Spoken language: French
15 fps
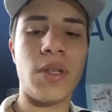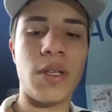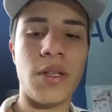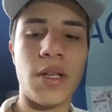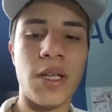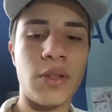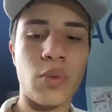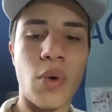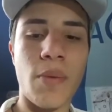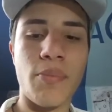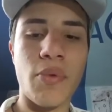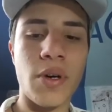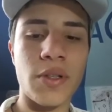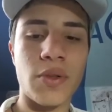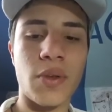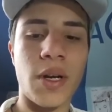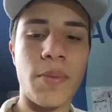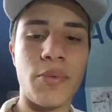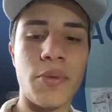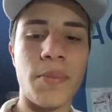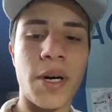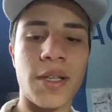les trois points sur la
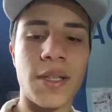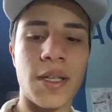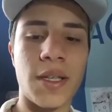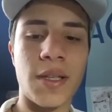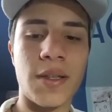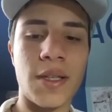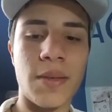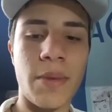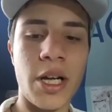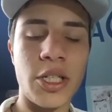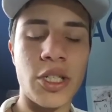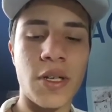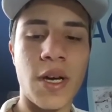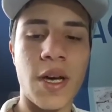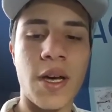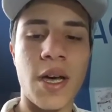plupart des, des matchs,